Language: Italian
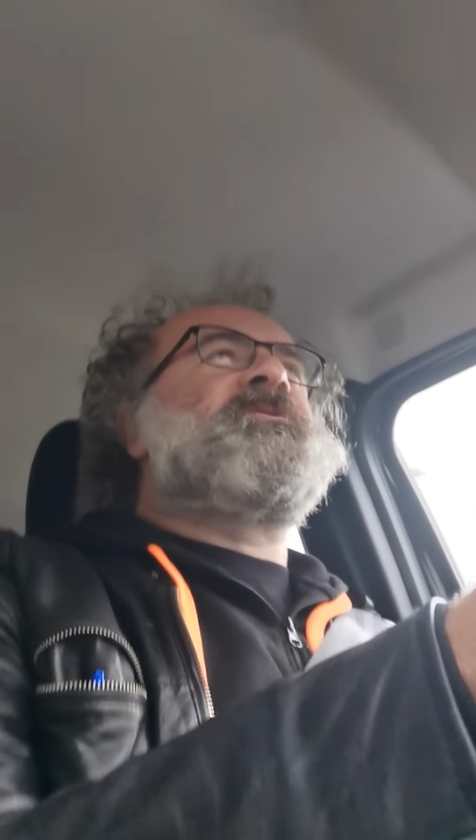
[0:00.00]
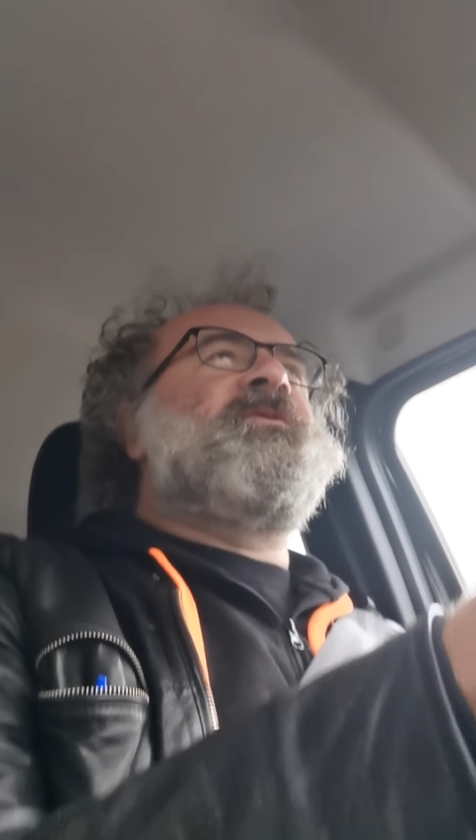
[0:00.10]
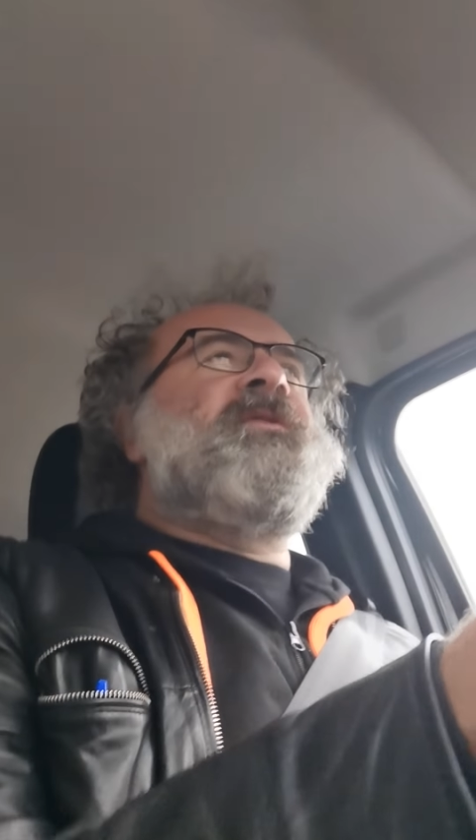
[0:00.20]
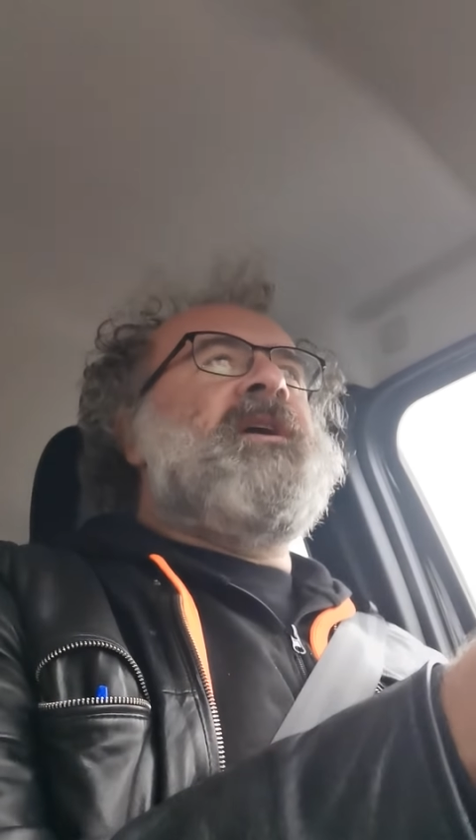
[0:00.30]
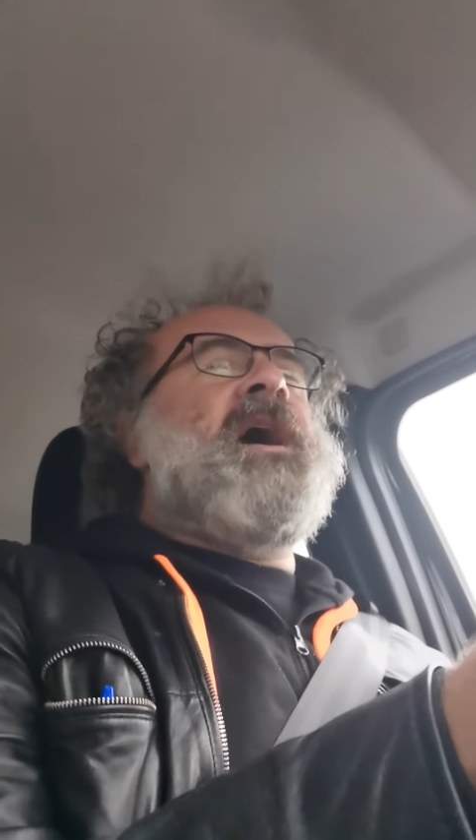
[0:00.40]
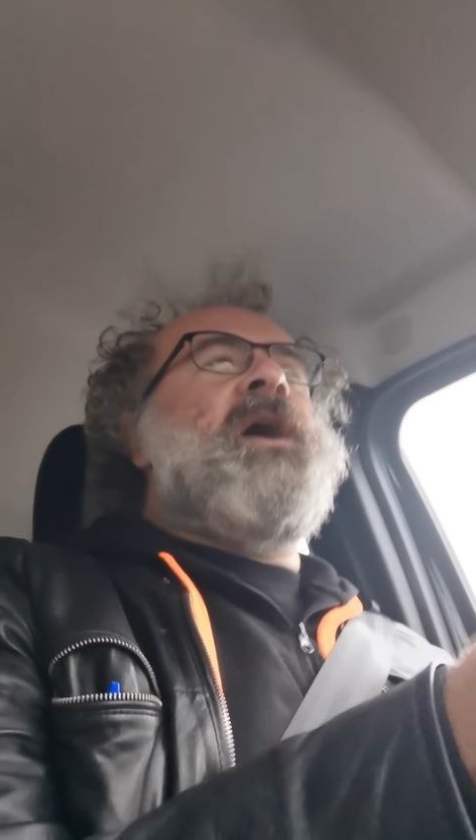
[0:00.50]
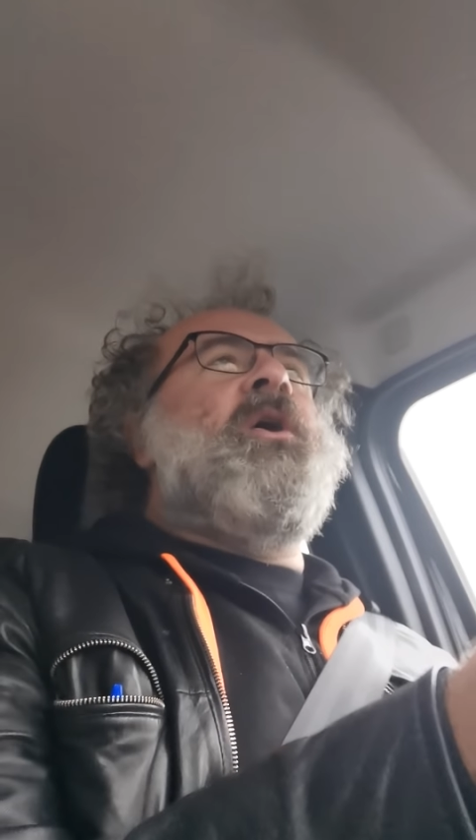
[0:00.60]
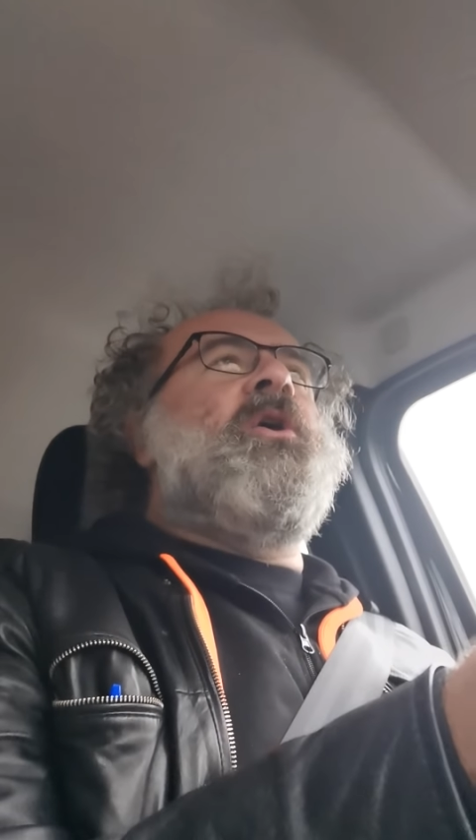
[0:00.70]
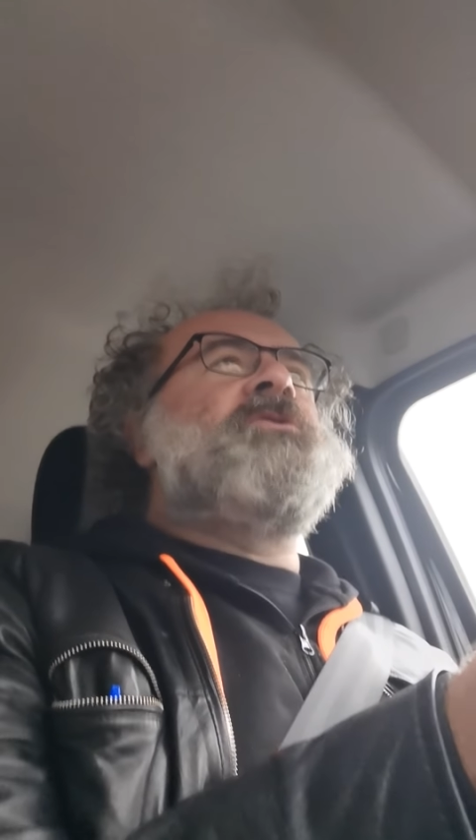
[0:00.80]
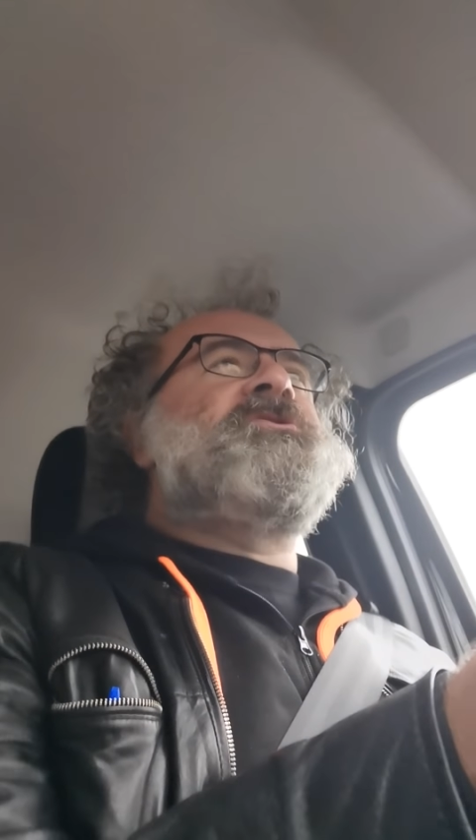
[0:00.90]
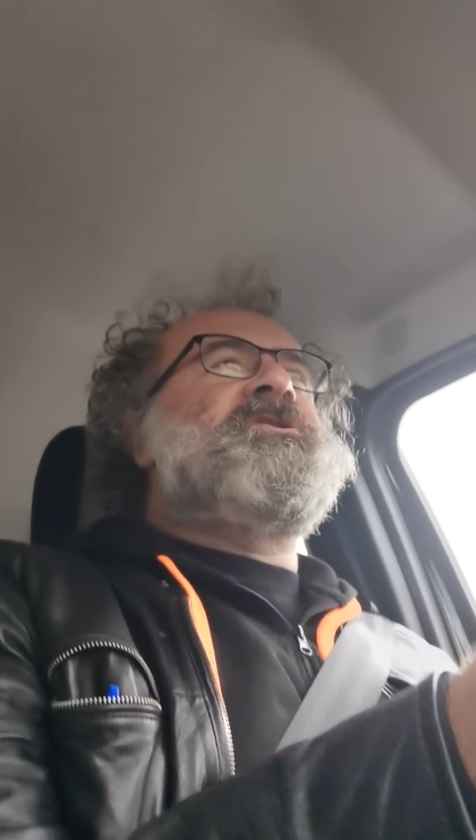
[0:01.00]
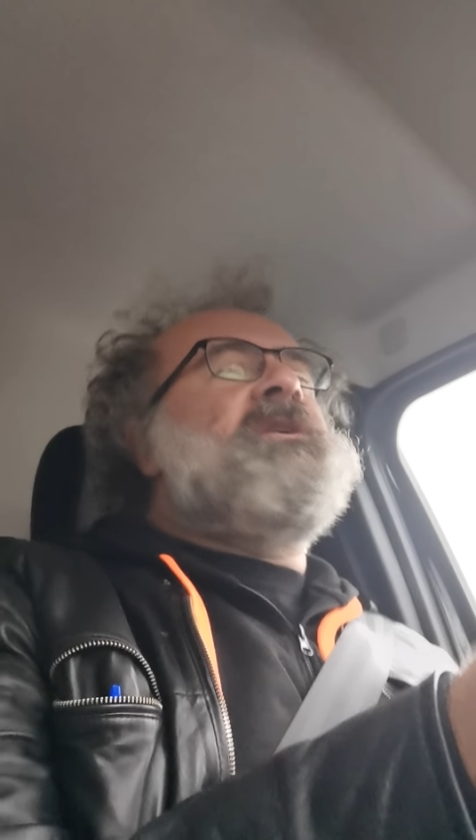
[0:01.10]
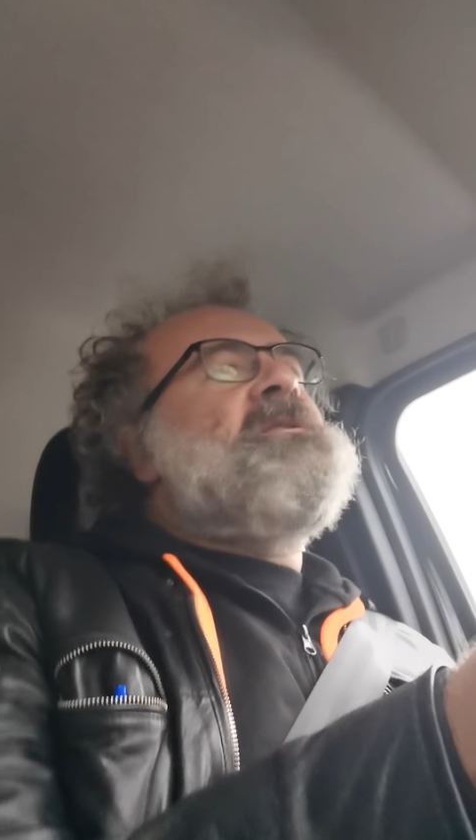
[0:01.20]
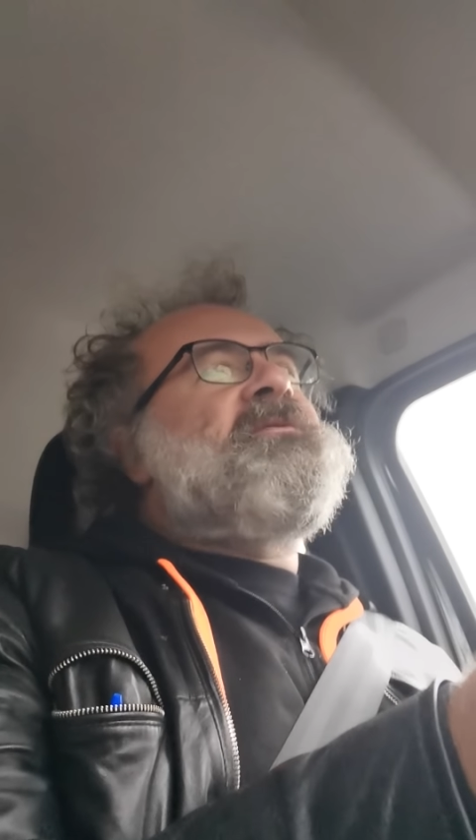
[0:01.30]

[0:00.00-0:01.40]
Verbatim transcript: Sofia, oggi